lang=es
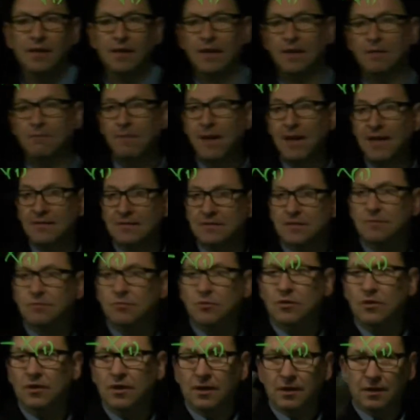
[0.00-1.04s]
el
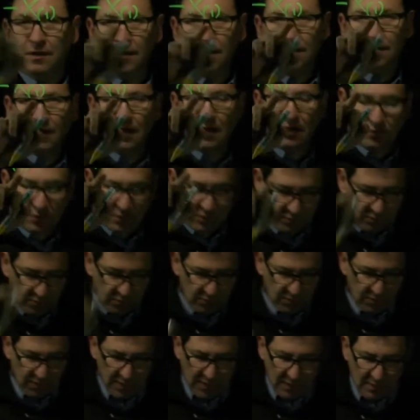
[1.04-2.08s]
máximo y esta es la notación
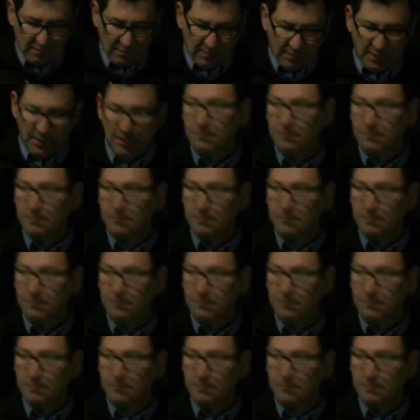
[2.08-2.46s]
para el